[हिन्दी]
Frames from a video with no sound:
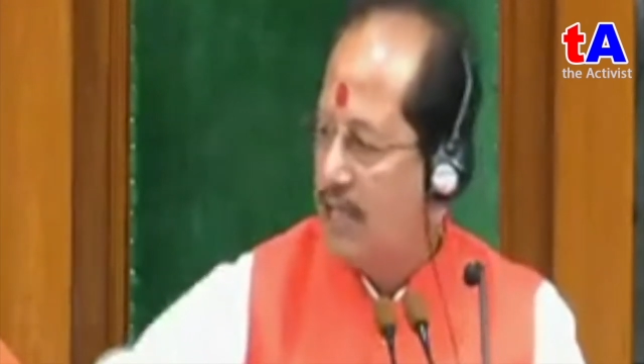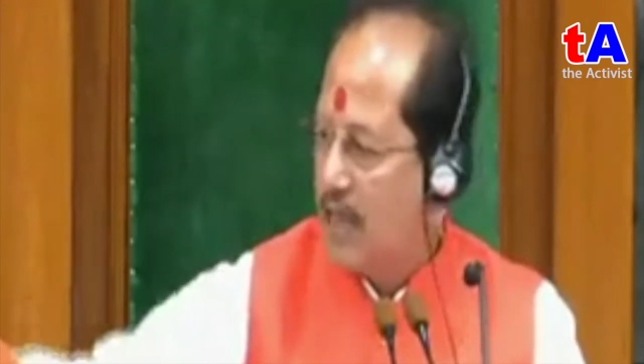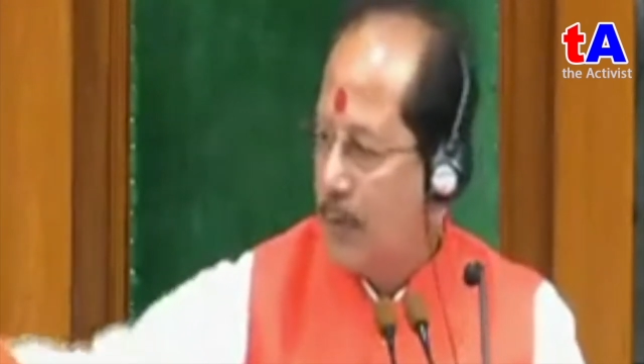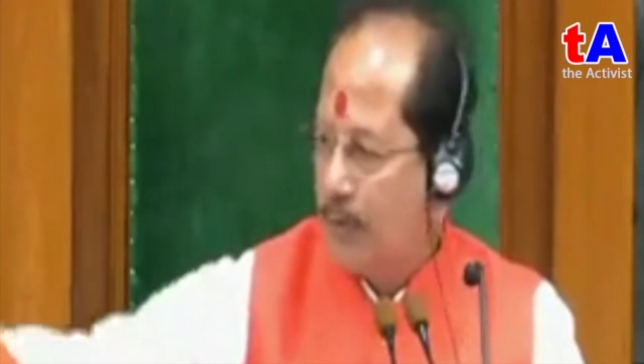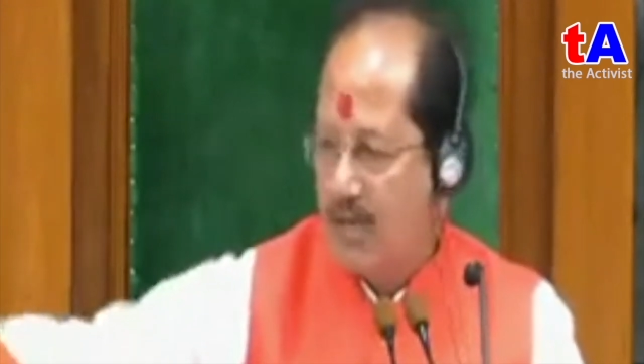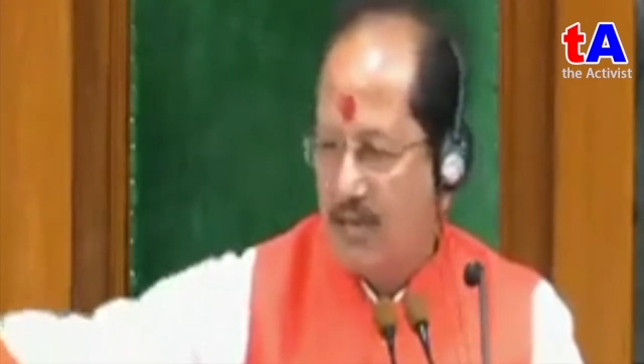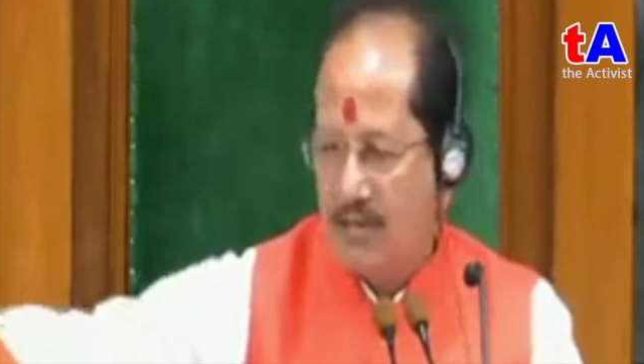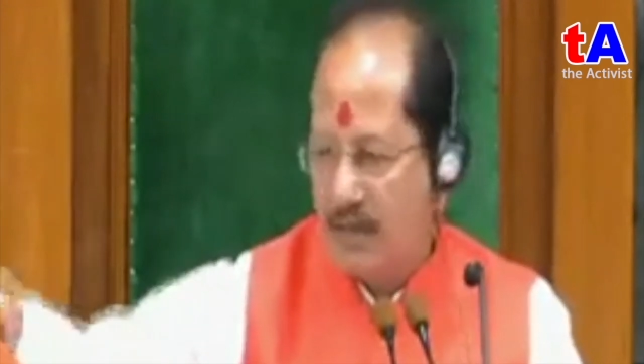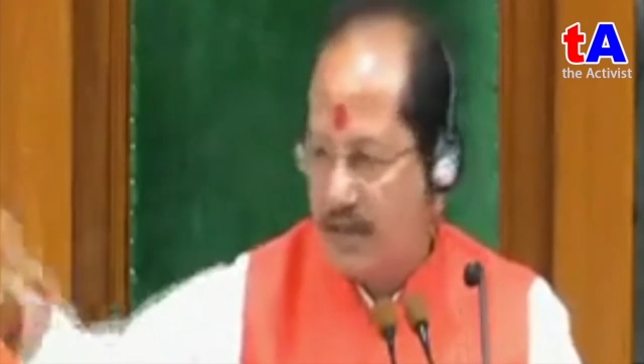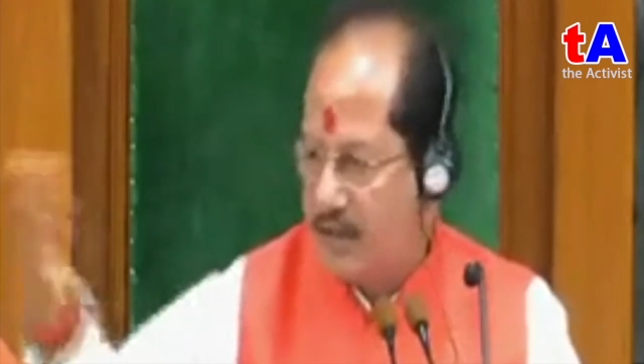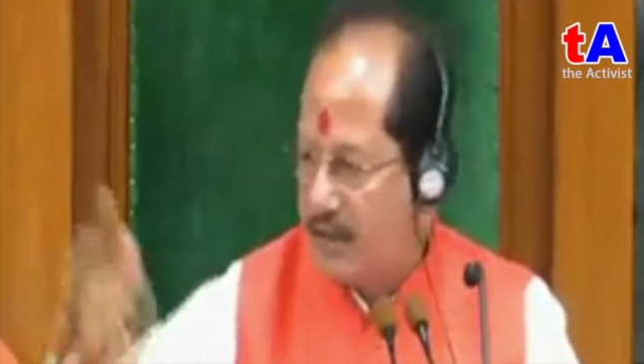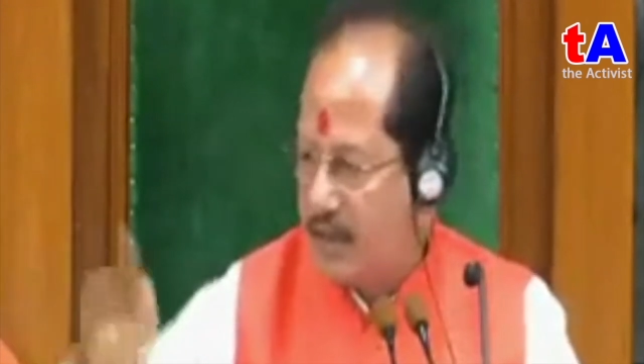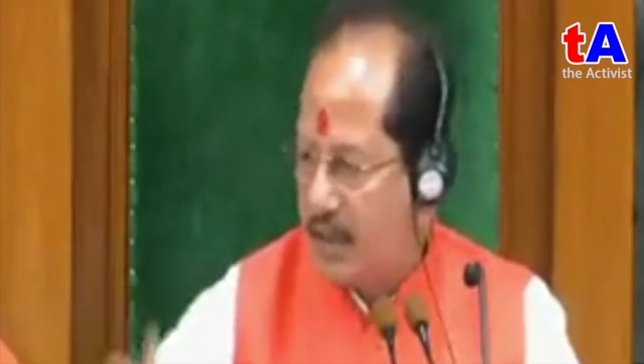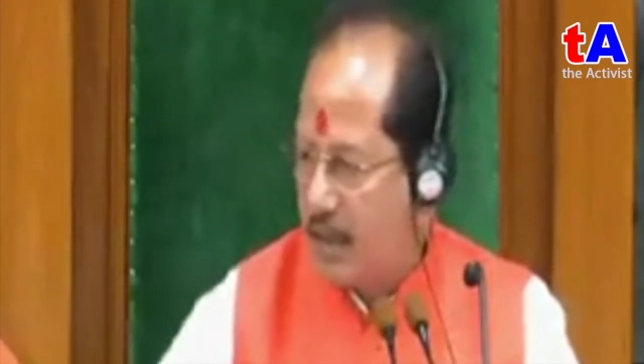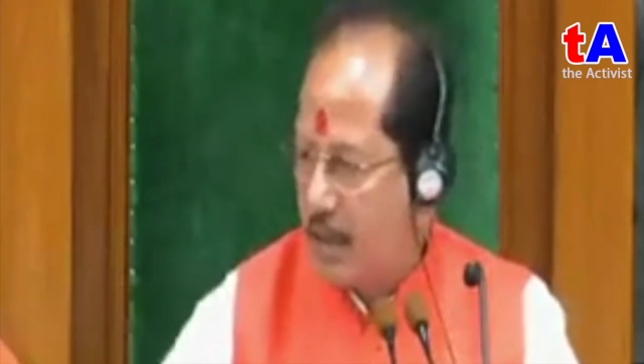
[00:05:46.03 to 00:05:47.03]
से अपने स्तर
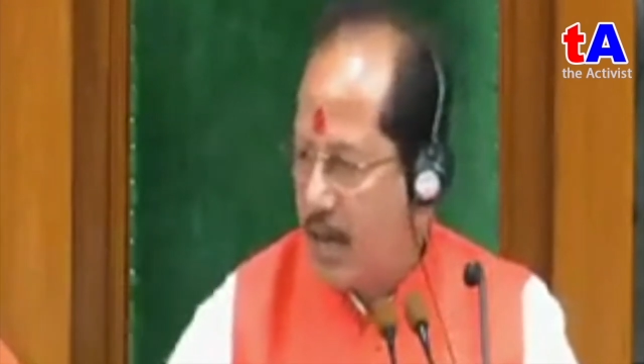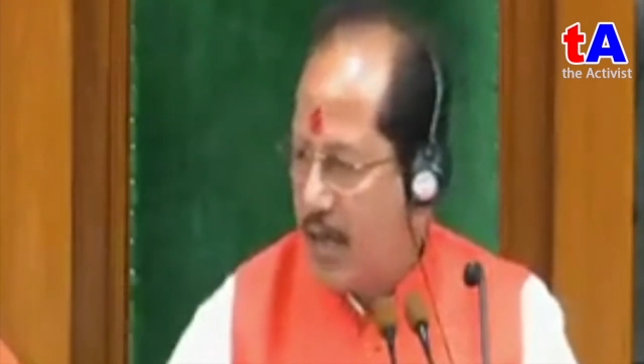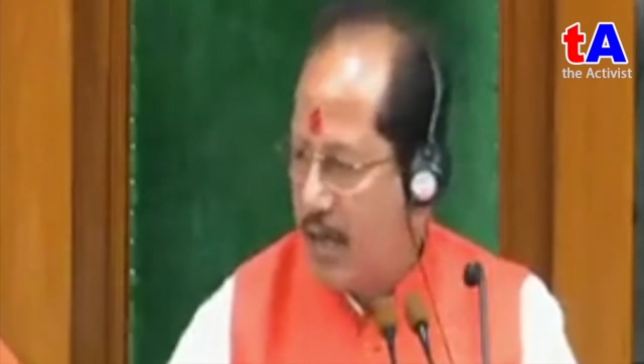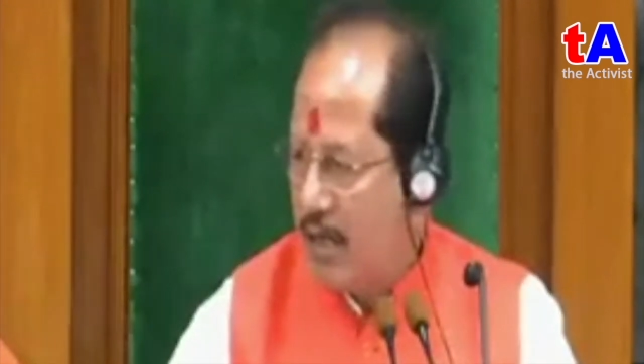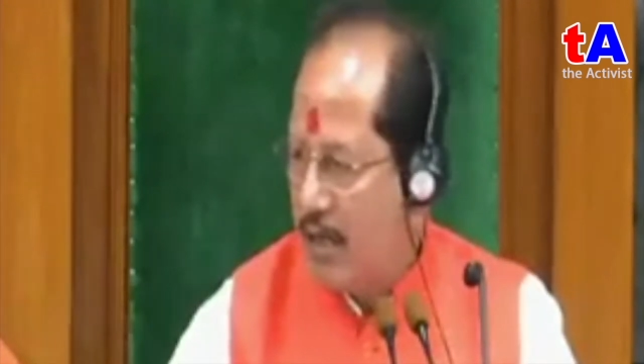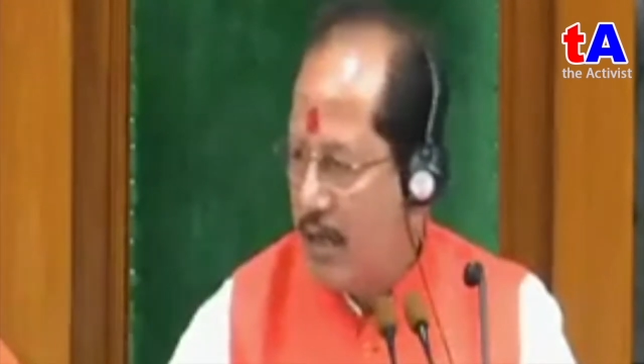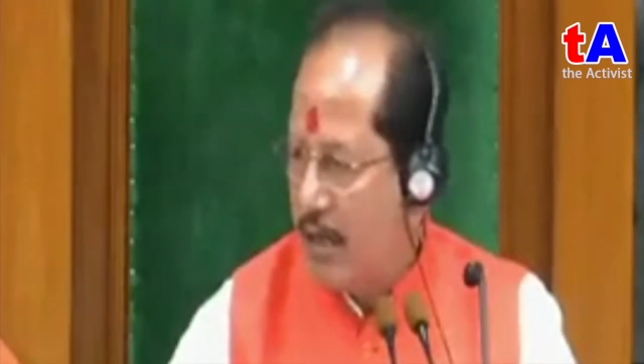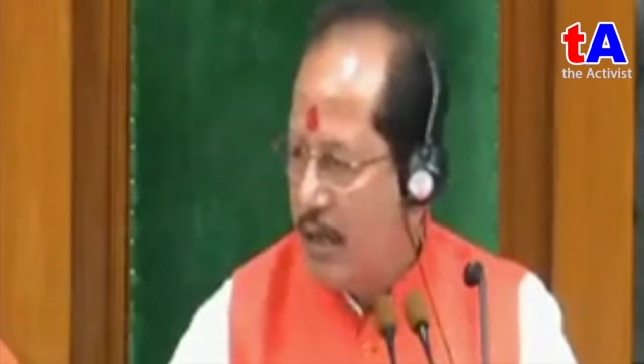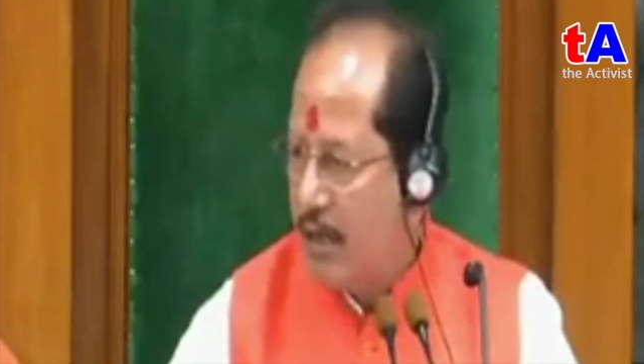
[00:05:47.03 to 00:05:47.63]
से देखवा लें